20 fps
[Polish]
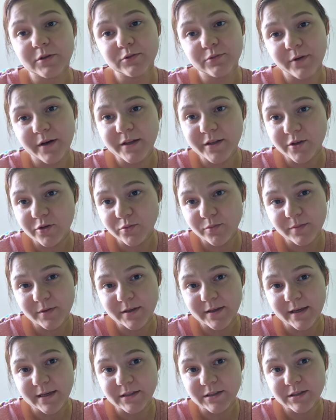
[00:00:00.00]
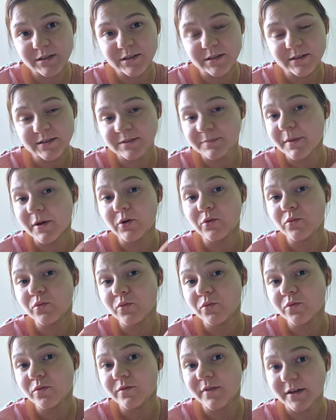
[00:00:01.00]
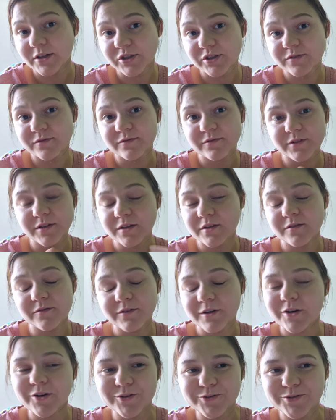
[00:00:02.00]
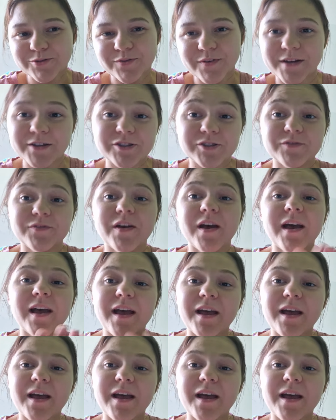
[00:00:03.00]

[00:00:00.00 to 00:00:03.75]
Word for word: która nie lubi jeść smaku warzyw i wyglądu warzyw,